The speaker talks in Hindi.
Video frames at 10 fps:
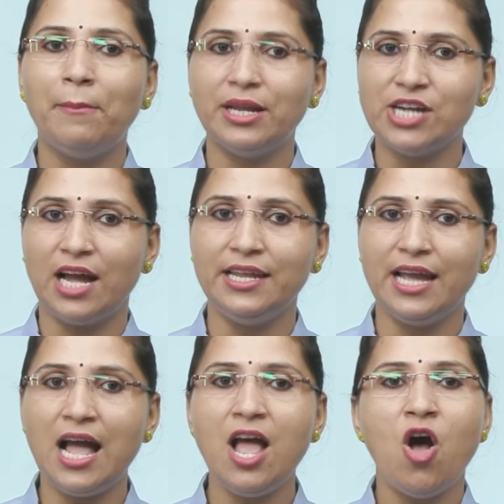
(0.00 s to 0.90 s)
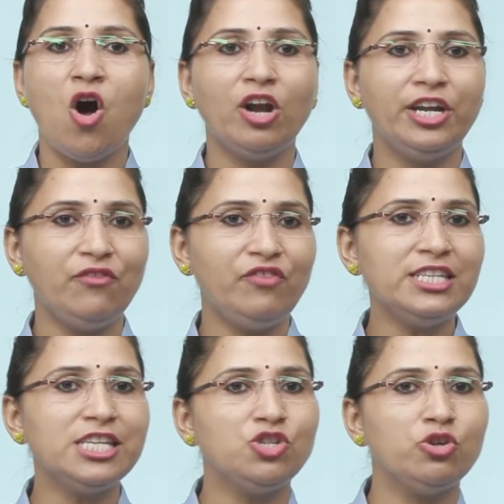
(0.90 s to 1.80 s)
बचा लिया और
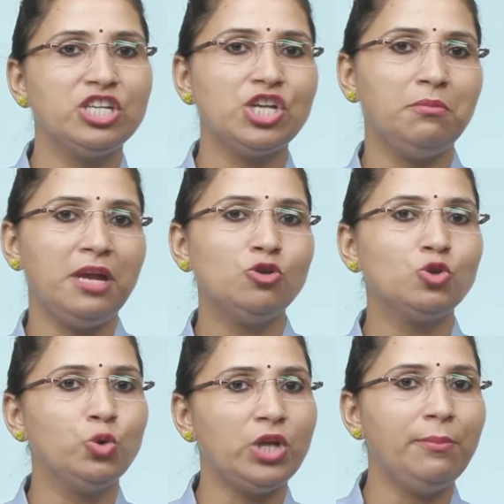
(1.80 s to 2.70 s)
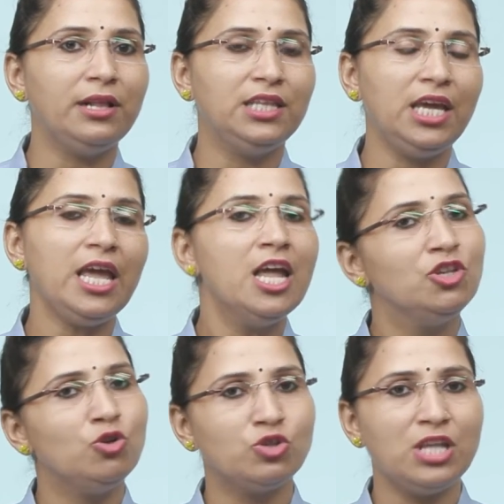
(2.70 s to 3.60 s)
डिफरेंट सिचुएशन में जो सूटेबल थी
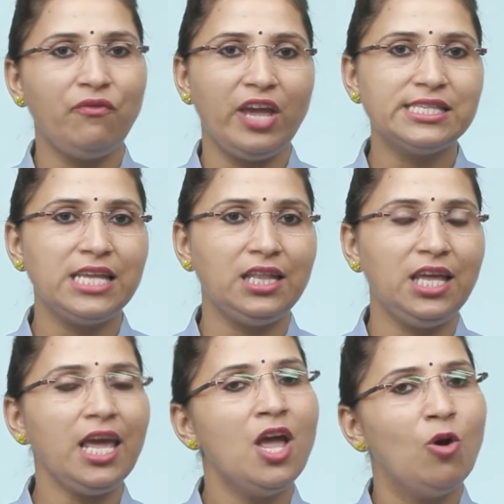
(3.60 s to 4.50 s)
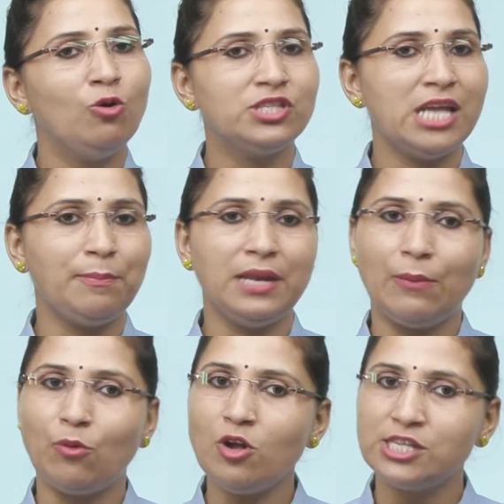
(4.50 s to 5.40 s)
जो उसने फेस की थी उससे अपने
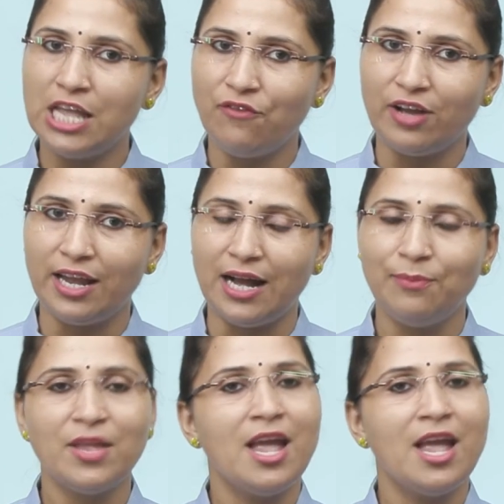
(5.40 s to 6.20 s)
आप को सेव करा